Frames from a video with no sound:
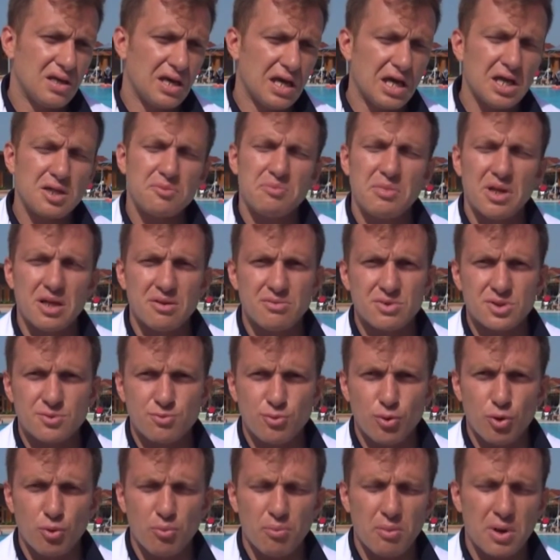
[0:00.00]

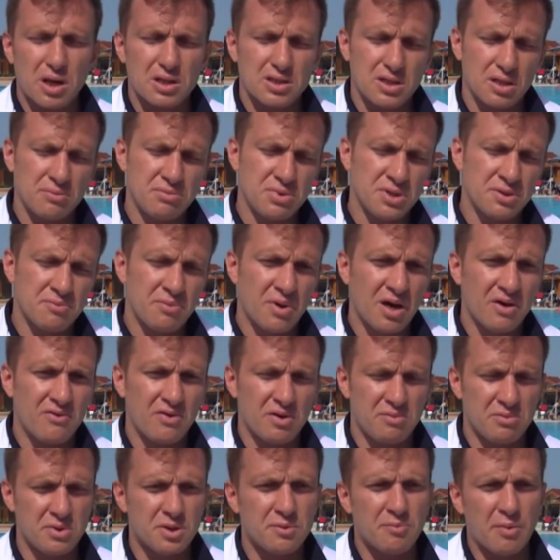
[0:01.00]
eğitmenimiz bulunmakta. Bir
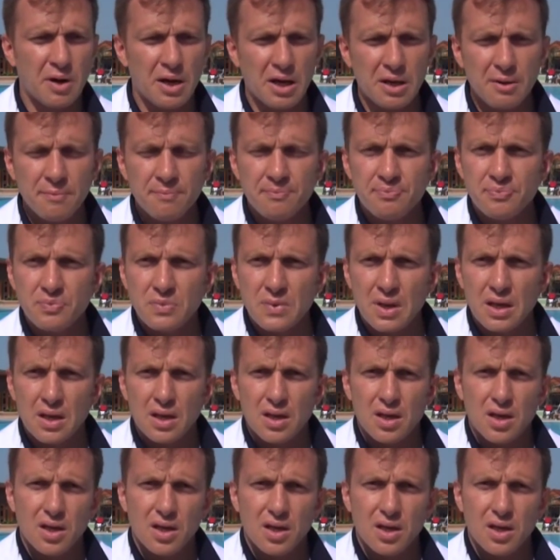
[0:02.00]
bay ve bir bayan.